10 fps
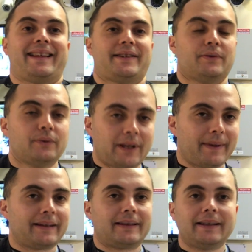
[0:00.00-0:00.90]

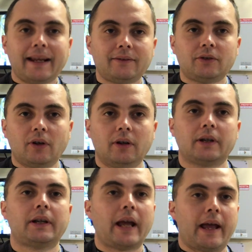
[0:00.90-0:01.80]
assolutamente
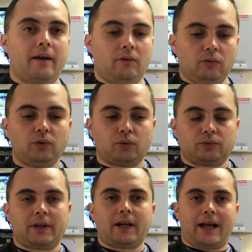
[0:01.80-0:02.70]
detto che un
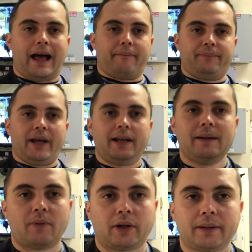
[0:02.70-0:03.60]
router abbia
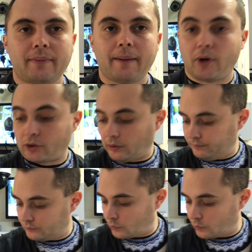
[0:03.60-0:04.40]
il modem a bordo.